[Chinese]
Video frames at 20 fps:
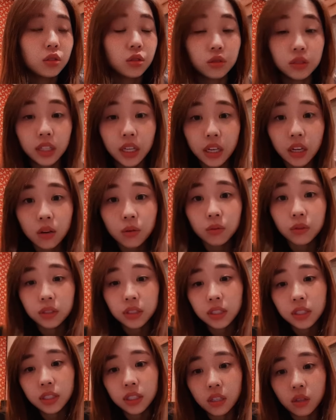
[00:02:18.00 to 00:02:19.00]
首先因为
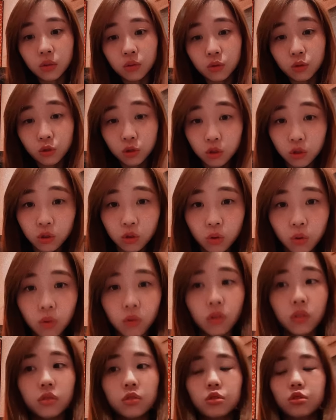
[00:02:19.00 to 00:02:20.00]
我自己有去
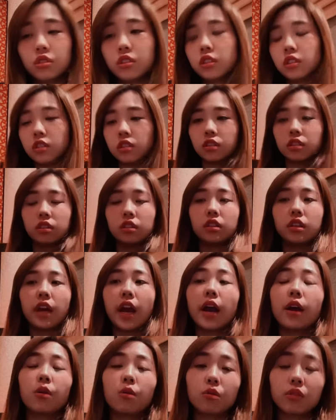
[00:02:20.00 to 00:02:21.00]
过，就是
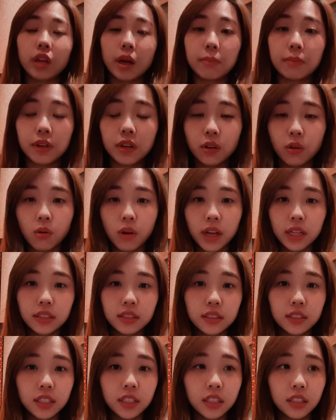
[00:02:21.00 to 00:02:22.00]
看过他们的环
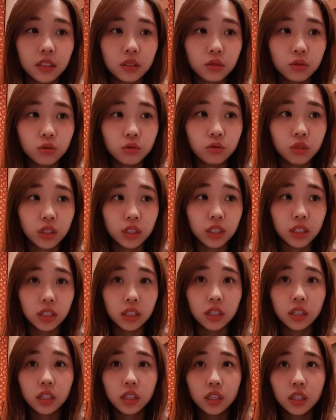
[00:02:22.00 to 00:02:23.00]
境，就觉
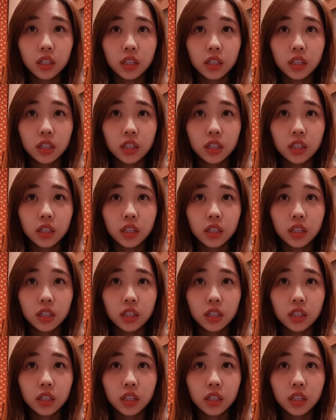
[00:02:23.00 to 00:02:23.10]
得